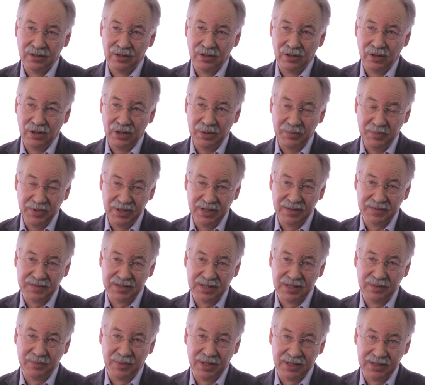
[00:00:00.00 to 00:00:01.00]
любые
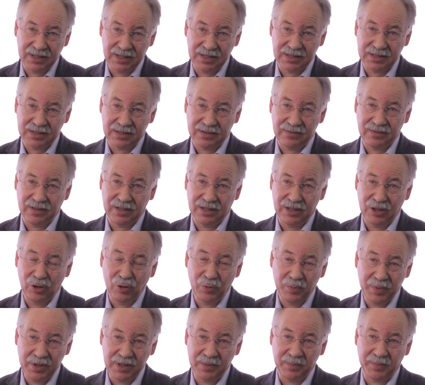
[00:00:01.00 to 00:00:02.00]
взаимодействия и
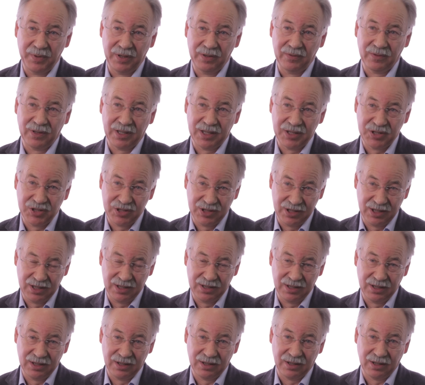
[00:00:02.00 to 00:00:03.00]
любые
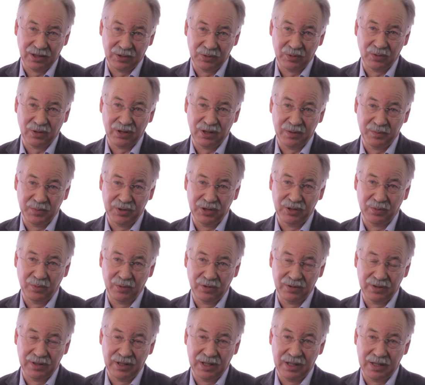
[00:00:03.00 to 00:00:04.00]
превращения, которые мы
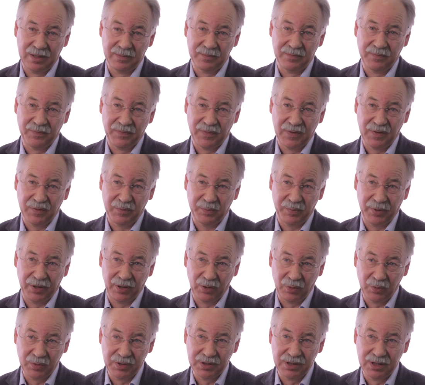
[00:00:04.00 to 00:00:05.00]
наблюдаем в
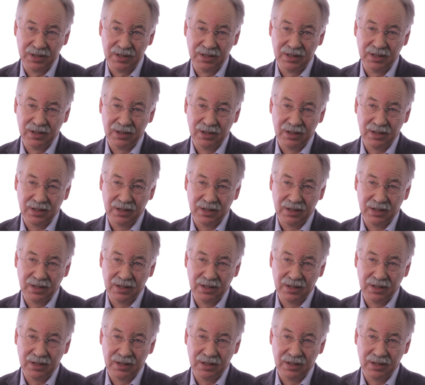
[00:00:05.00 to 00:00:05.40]
природе,